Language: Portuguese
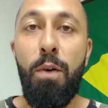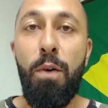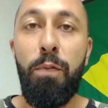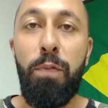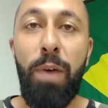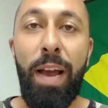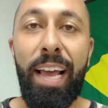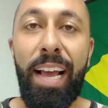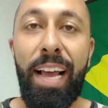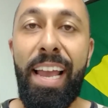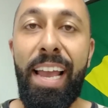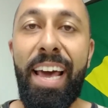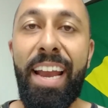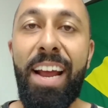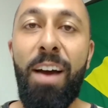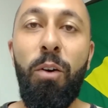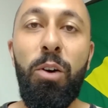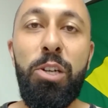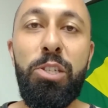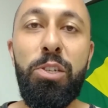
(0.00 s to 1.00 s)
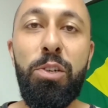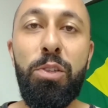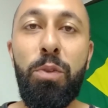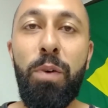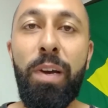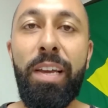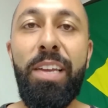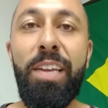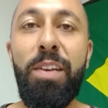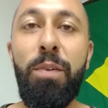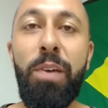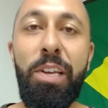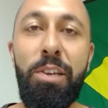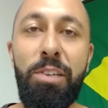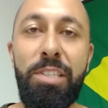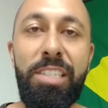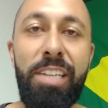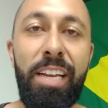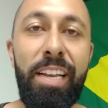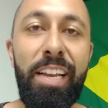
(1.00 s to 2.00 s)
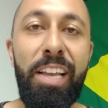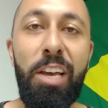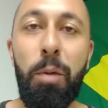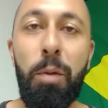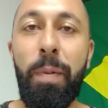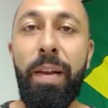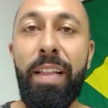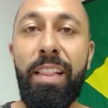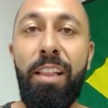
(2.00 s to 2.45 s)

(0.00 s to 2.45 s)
Fala galera, hoje eu estou aqui no Rio de Janeiro para